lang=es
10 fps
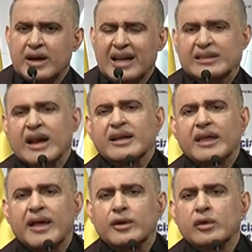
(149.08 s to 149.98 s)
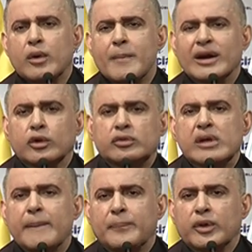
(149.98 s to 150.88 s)
Atrás quedaron los malos
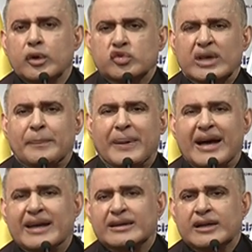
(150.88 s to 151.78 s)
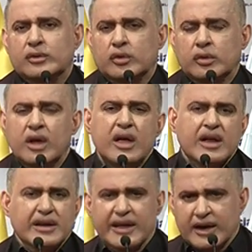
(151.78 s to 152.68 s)
tiempos de los serparcas los
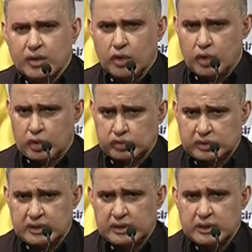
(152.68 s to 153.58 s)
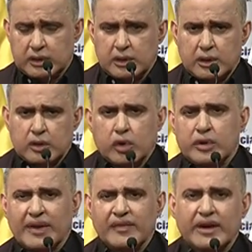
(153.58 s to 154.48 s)
Naranjo Hosti, los
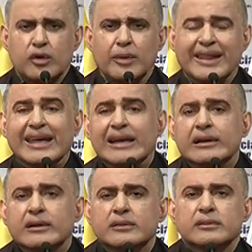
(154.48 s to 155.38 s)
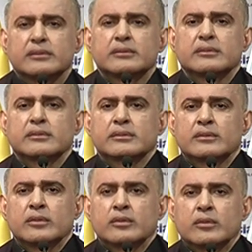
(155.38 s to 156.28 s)
Iván Darío Badel,
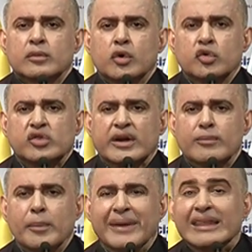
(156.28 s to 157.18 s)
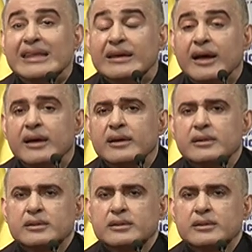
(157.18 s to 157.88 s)
los José Ramón Medina